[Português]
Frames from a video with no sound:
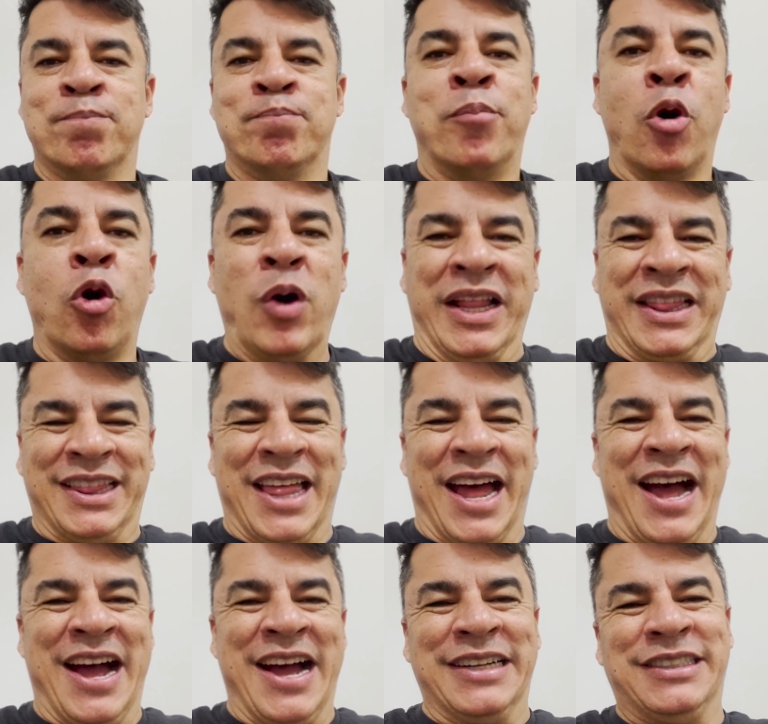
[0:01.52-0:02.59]
Boa
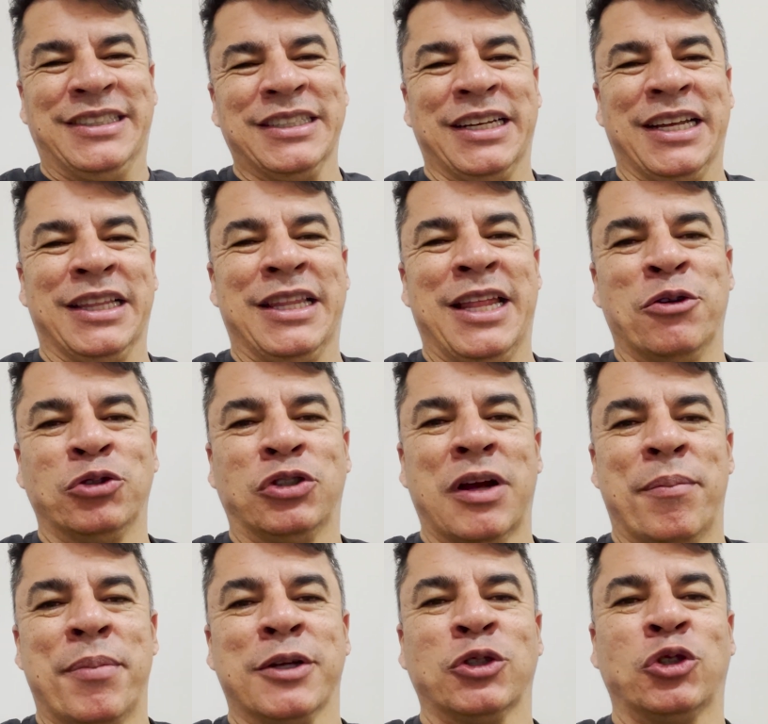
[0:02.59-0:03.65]
tarde, que Deus te
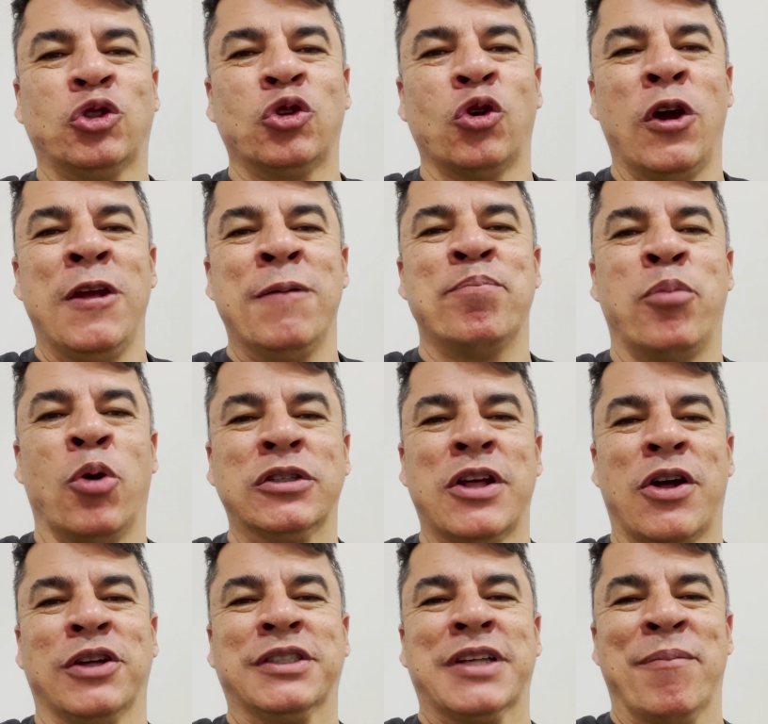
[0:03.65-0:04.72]
abençoe
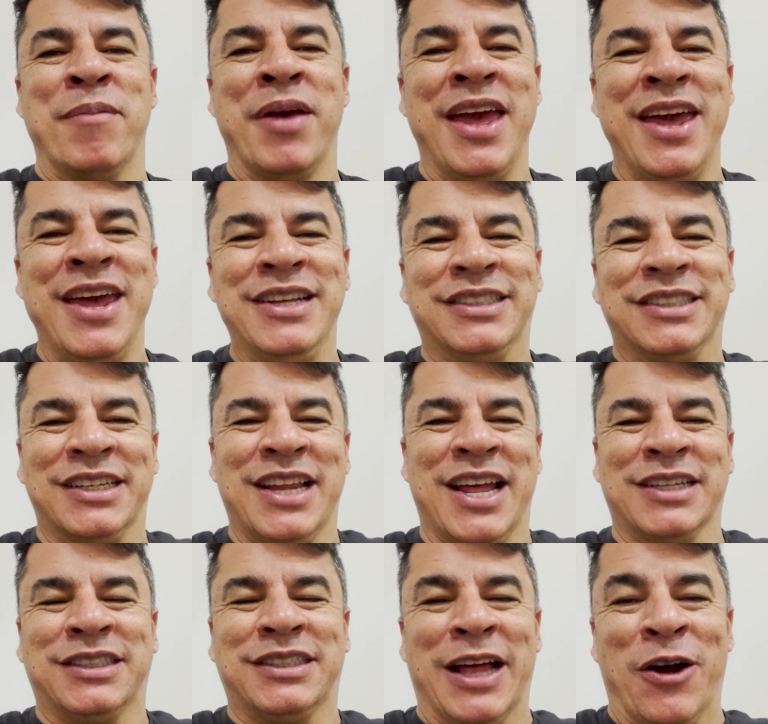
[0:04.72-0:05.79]
poderosamente
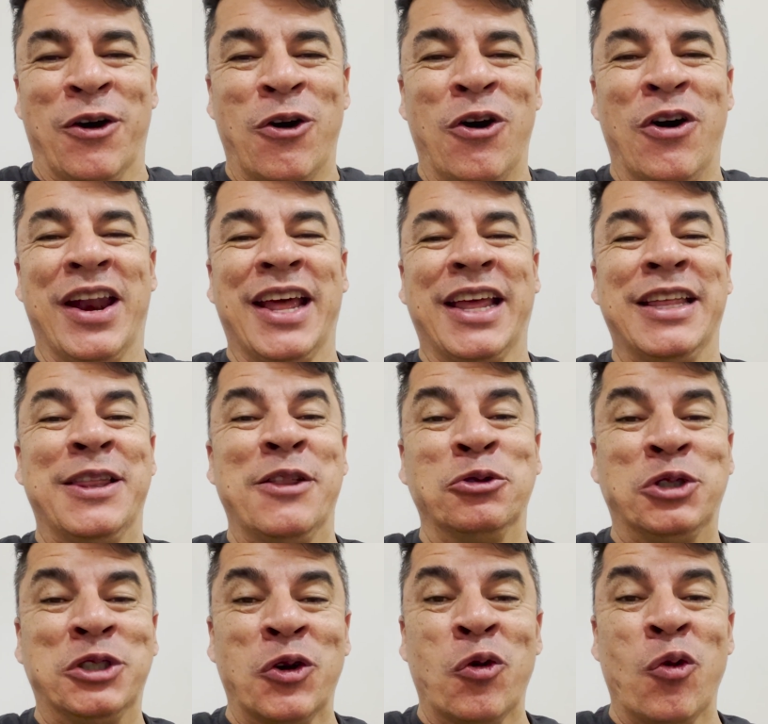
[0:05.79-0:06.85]
nesta hora, que Deus
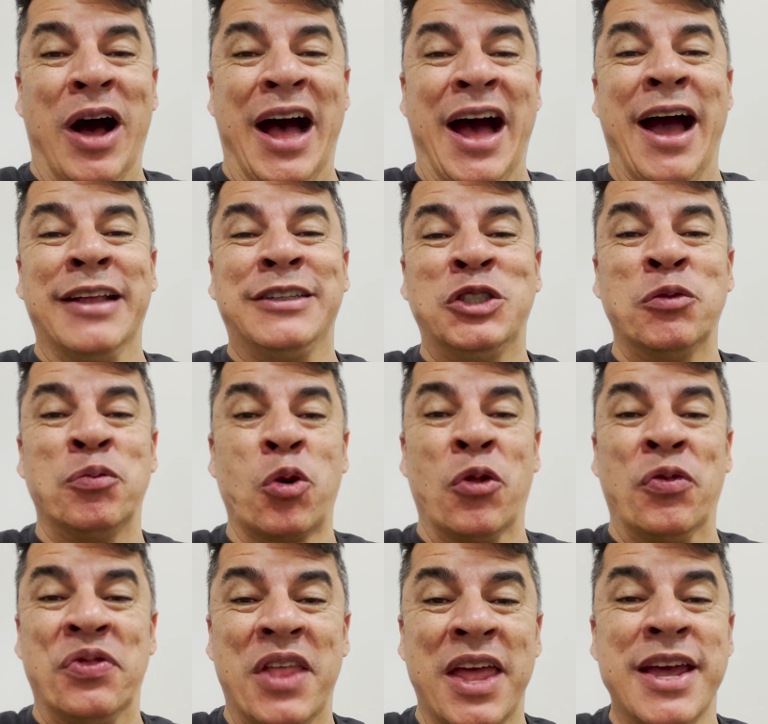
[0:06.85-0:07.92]
te guarde, te
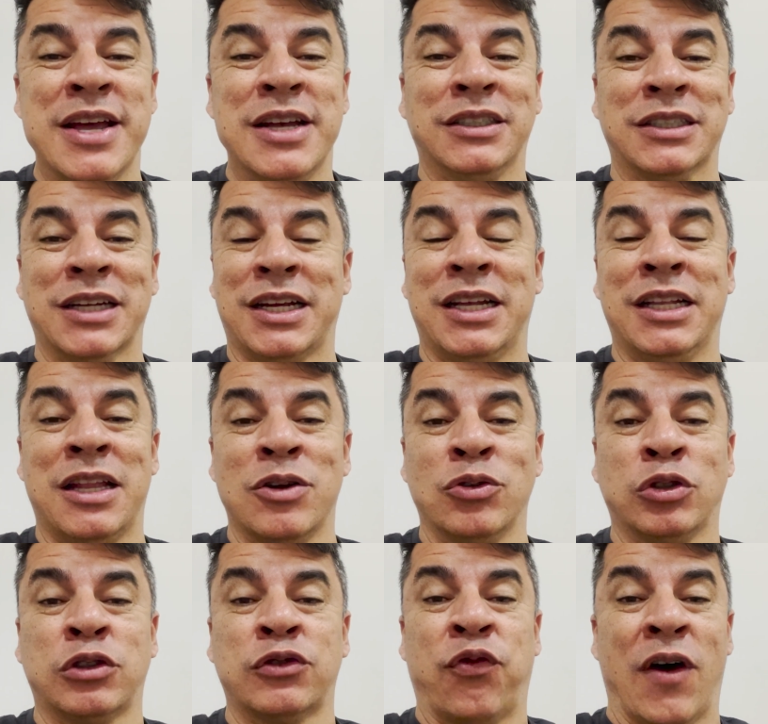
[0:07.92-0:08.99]
proteja, que
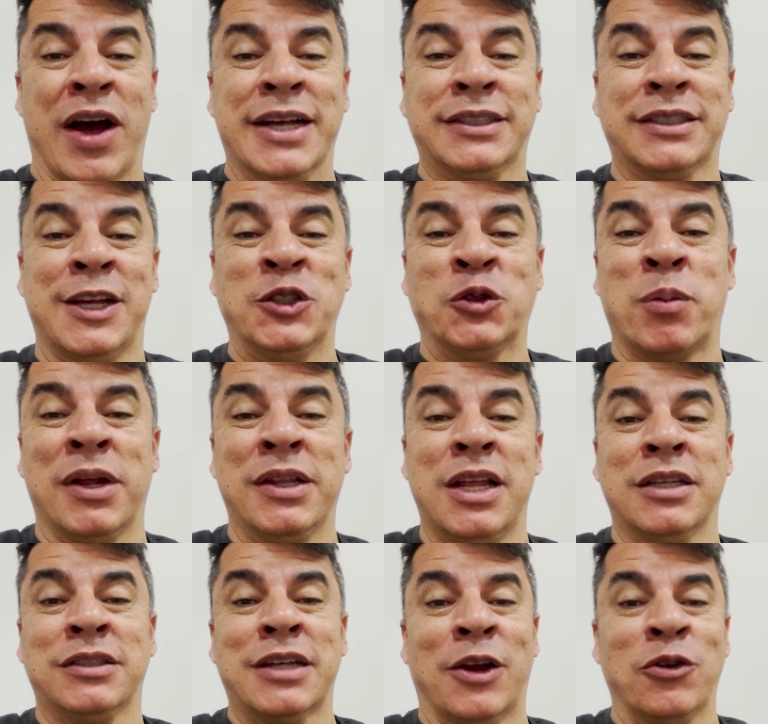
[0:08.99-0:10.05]
Deus faça
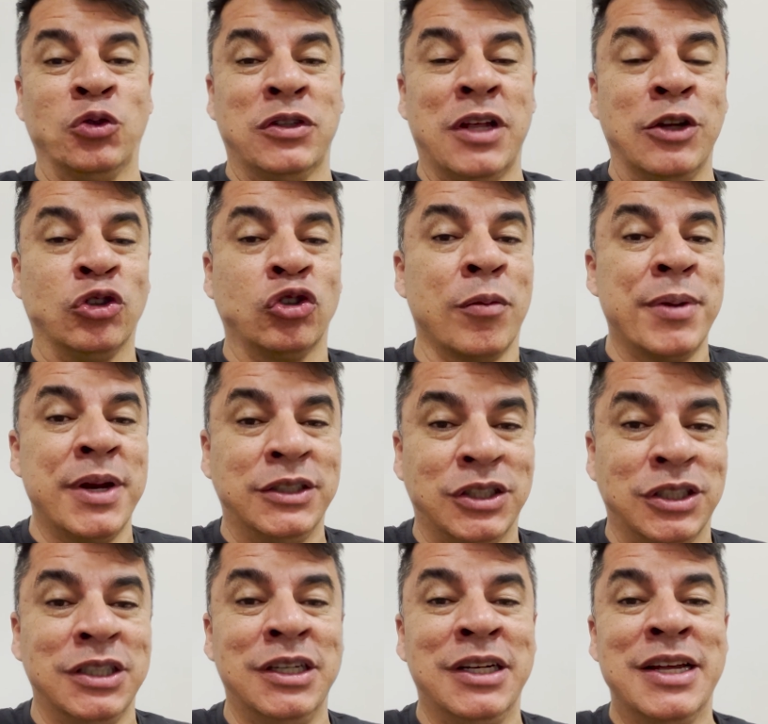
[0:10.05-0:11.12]
resplandecer a luz dele sobre
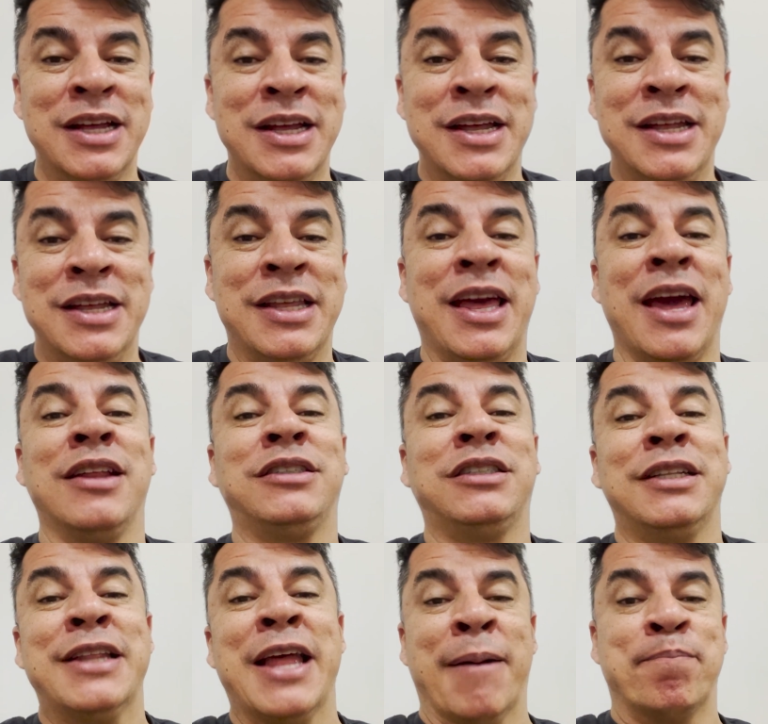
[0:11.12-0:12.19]
ti e que ele te
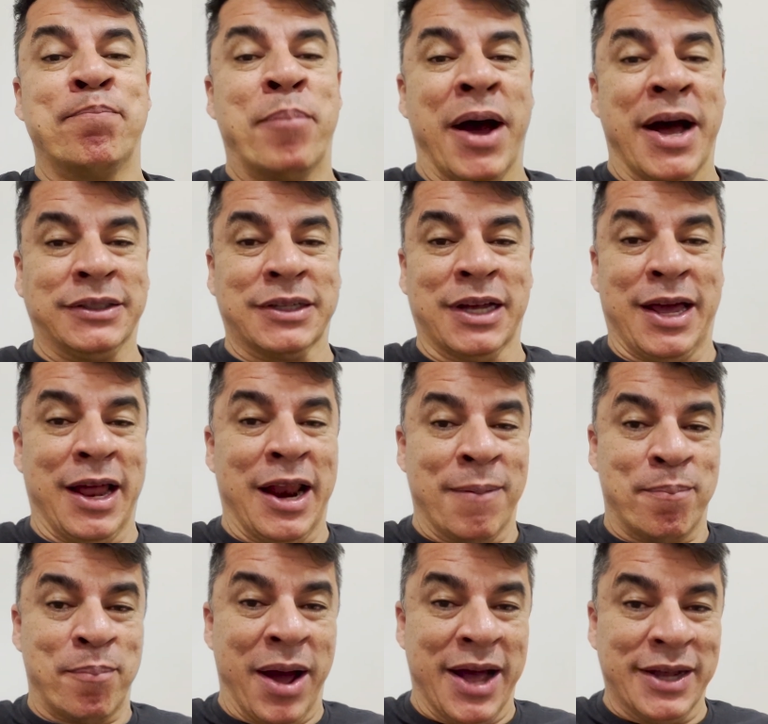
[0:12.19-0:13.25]
dê a paz, aquela
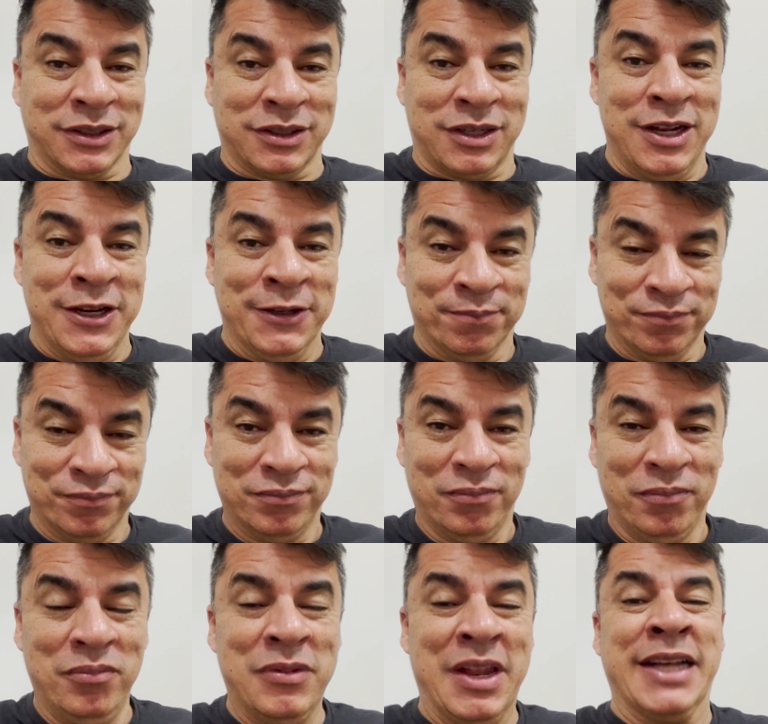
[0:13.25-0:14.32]
paz que
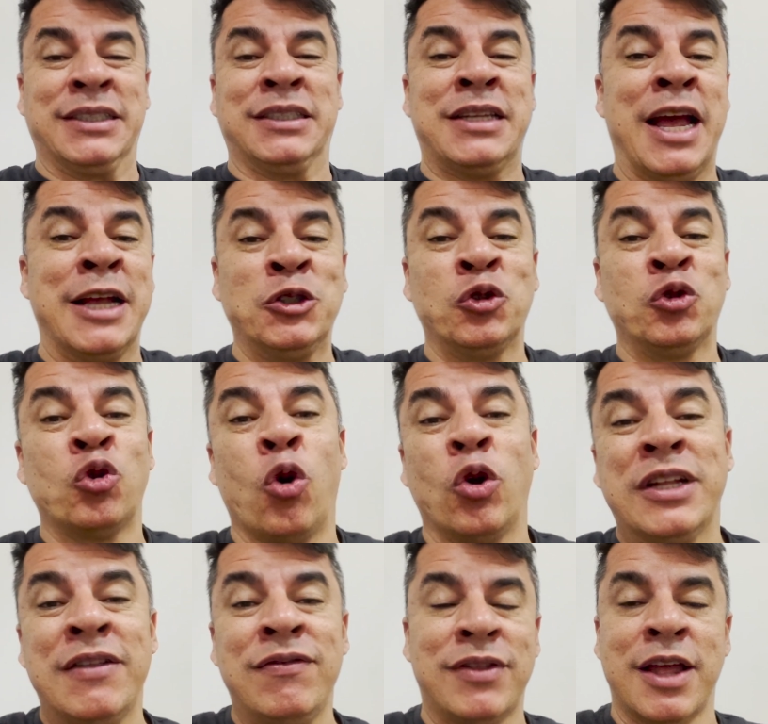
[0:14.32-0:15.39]
excede
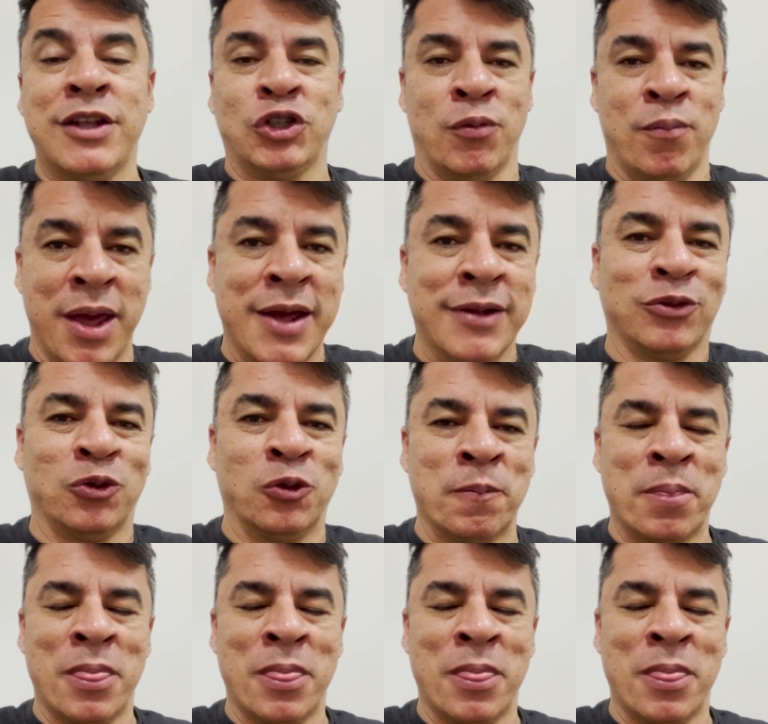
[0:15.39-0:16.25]
todo entendimento,